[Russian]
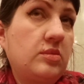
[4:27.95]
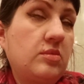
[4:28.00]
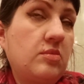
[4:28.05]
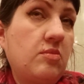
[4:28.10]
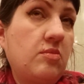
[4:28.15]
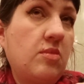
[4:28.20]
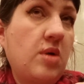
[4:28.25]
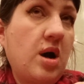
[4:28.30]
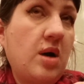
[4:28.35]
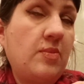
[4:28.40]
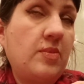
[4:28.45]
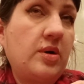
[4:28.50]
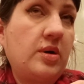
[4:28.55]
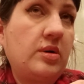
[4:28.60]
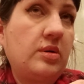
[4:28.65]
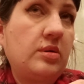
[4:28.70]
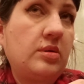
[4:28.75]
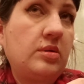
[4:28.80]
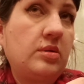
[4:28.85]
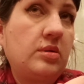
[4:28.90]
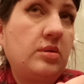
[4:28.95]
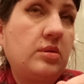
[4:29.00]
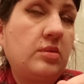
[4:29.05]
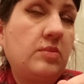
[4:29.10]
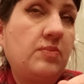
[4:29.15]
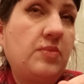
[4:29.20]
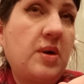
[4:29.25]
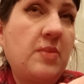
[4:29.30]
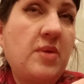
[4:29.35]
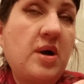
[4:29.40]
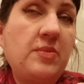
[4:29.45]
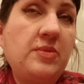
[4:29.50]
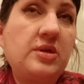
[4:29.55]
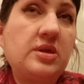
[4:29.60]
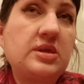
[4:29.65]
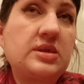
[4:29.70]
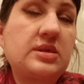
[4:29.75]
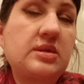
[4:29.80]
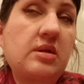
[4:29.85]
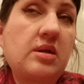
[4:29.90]
мама, по
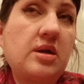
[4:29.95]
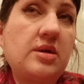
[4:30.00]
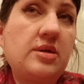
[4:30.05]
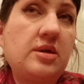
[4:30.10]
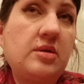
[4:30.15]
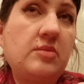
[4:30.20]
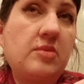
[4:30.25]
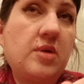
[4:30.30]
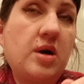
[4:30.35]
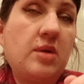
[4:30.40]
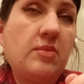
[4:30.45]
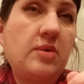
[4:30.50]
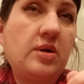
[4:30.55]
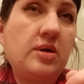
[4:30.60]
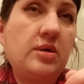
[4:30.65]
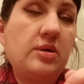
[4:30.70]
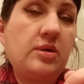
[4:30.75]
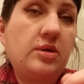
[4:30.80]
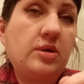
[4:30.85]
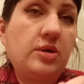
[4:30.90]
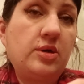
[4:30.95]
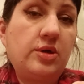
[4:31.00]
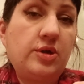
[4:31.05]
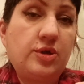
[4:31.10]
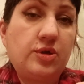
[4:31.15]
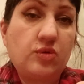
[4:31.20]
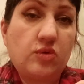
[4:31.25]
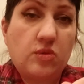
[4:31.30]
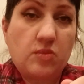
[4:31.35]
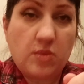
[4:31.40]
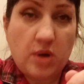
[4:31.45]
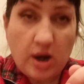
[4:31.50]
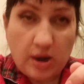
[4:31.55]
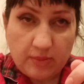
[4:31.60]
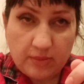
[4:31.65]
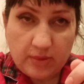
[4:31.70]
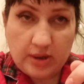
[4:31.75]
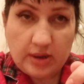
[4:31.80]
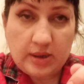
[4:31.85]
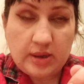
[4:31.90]
маминой стороне мама и ее
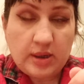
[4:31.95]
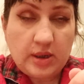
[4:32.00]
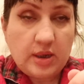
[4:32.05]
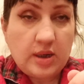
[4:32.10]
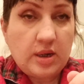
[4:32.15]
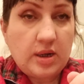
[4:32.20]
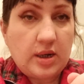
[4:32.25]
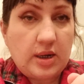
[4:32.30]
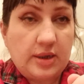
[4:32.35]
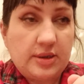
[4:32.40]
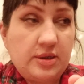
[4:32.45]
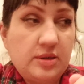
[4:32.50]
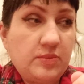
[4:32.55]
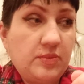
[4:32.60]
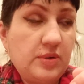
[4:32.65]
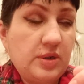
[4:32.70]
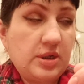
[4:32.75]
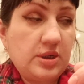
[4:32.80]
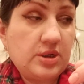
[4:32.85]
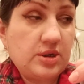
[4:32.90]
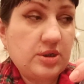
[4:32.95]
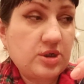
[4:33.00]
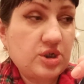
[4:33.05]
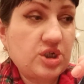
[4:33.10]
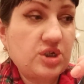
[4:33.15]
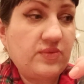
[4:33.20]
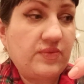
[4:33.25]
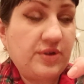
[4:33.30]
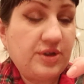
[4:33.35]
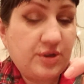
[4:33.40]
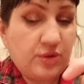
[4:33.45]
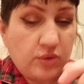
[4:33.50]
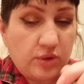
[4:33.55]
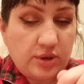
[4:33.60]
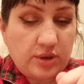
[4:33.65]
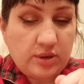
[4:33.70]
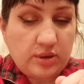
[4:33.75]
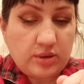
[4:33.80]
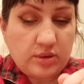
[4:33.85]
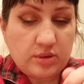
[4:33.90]
мама, они были
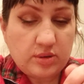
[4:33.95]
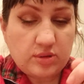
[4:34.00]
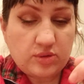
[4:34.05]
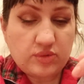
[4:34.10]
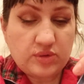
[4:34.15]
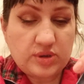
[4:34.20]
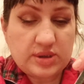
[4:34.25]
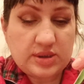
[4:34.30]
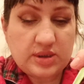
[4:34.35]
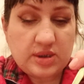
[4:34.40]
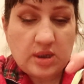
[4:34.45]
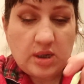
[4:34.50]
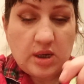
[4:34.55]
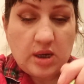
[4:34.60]
швеей, то есть